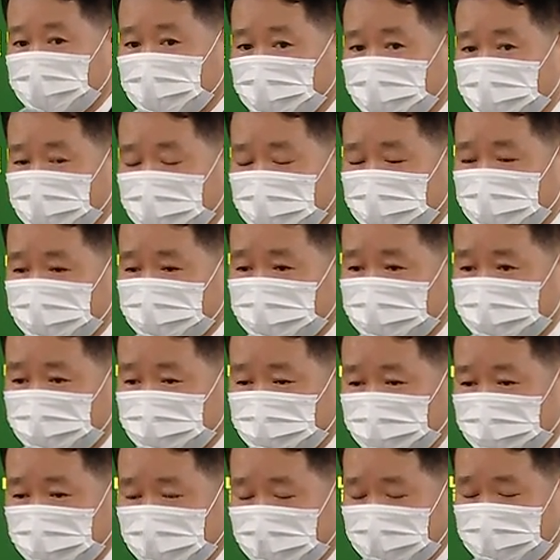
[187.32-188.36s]
되어 있는 것
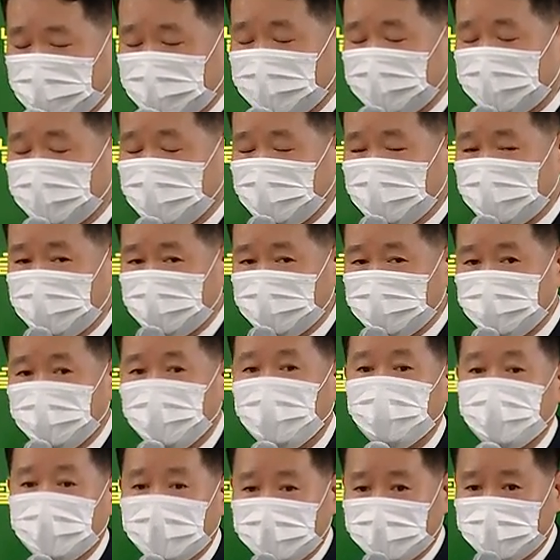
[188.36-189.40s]
중에 하나를
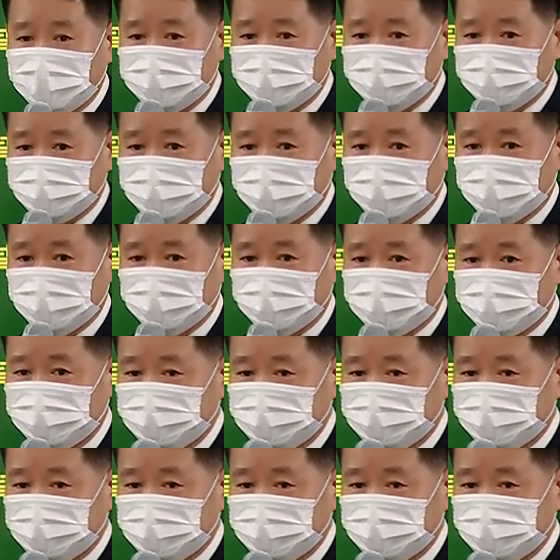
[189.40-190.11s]
골라내는 거예요.